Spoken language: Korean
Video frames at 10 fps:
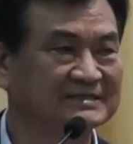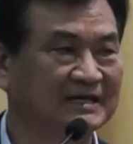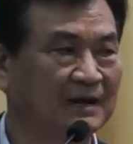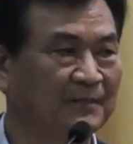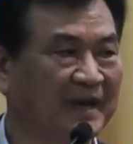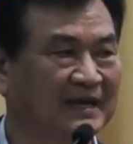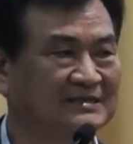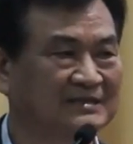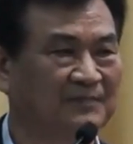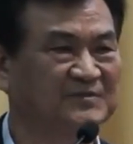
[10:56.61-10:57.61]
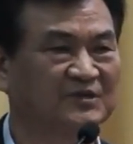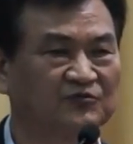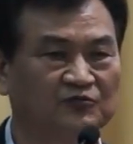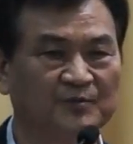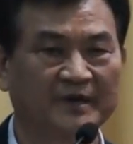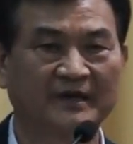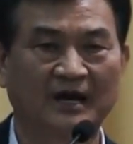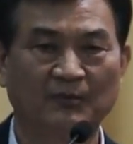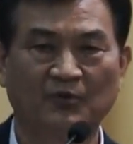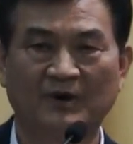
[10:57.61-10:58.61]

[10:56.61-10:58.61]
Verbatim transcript: 신자가 139명이나